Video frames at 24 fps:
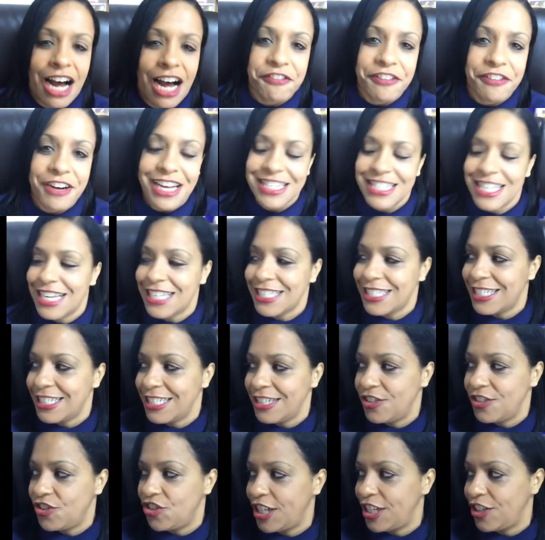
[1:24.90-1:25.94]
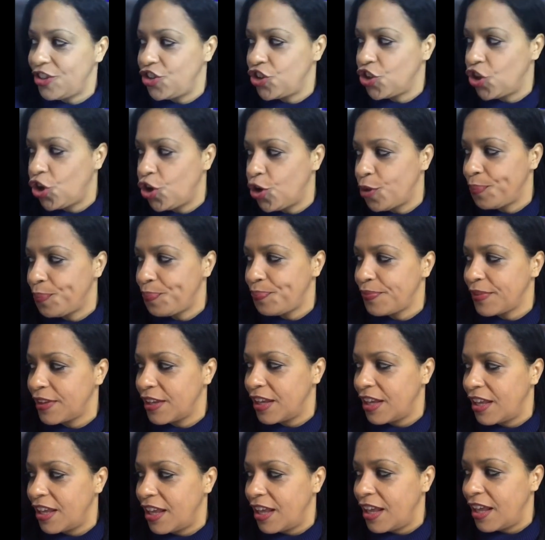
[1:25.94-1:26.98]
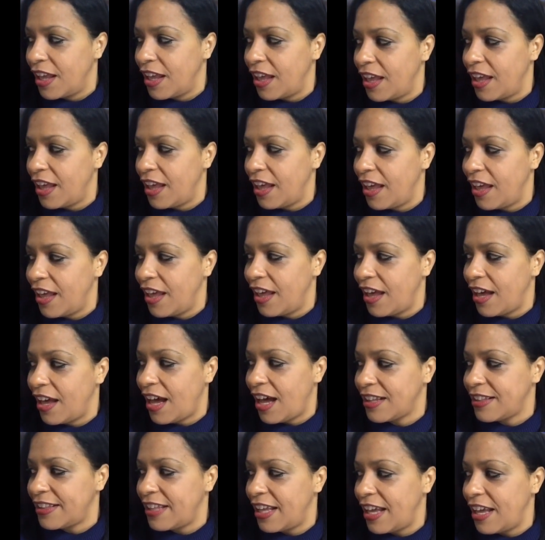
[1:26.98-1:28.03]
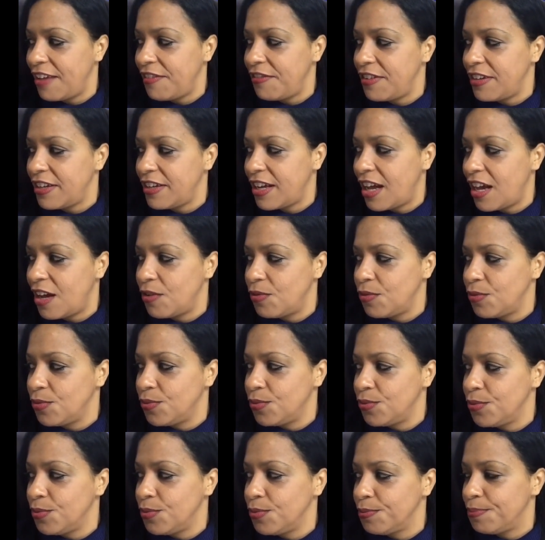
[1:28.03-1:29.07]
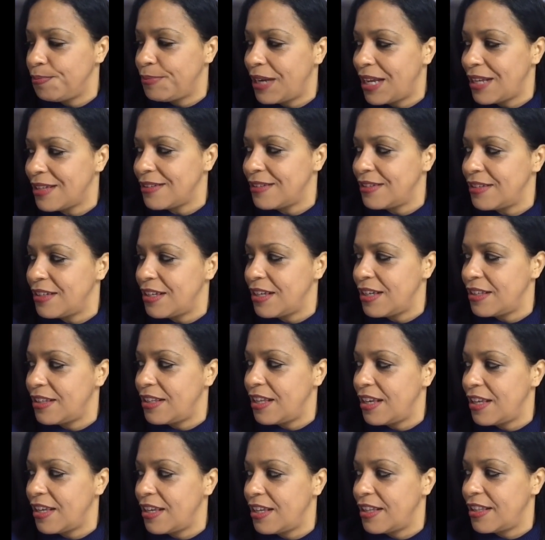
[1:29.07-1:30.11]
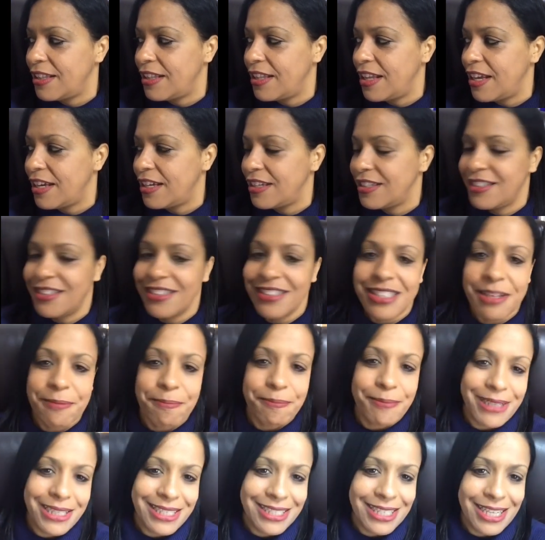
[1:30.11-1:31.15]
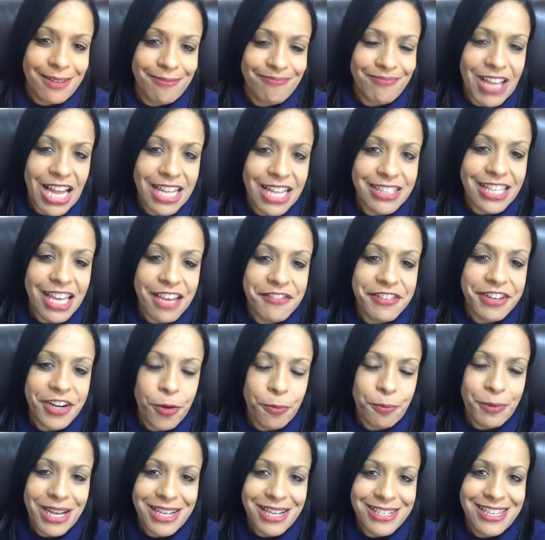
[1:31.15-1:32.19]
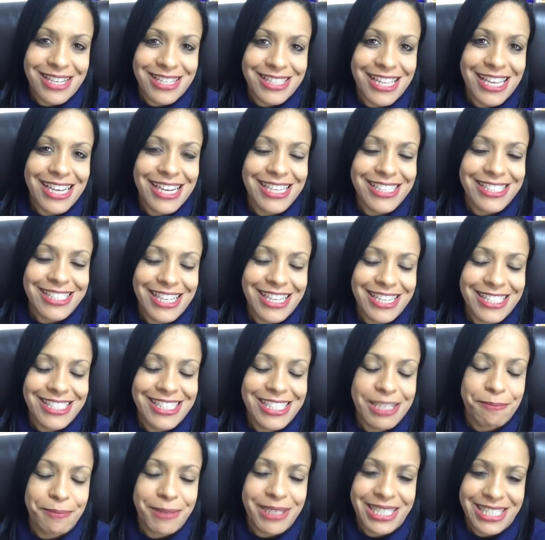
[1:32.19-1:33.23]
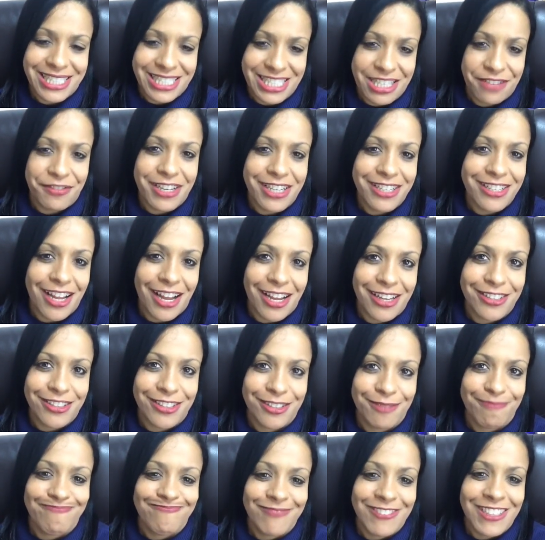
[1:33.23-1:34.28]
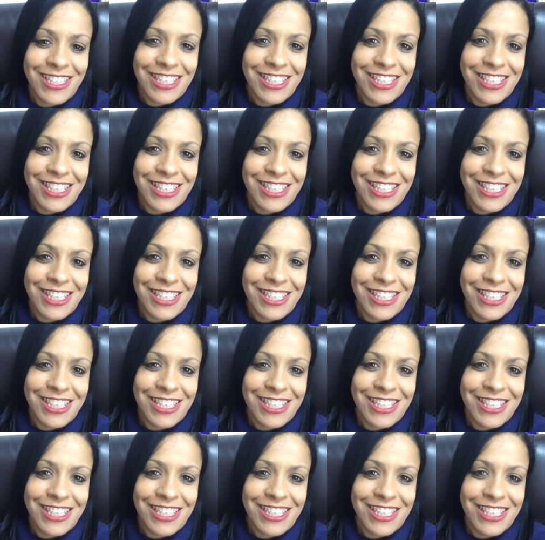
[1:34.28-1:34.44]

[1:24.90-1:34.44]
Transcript: A frase é assim, gente, ó. É, até virar um prazer tem que ter disciplina. Até virar um prazer tem que ter disciplina, isso é verdade.